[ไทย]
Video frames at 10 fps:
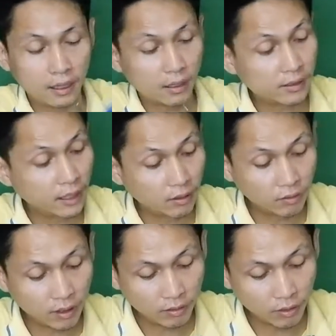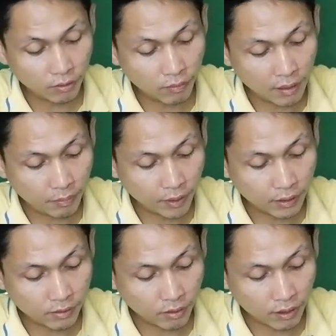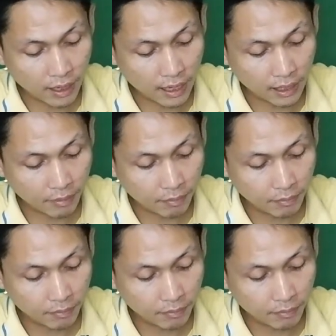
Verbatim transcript: เส้นที่เรายกปลายปีกด้านนะครับ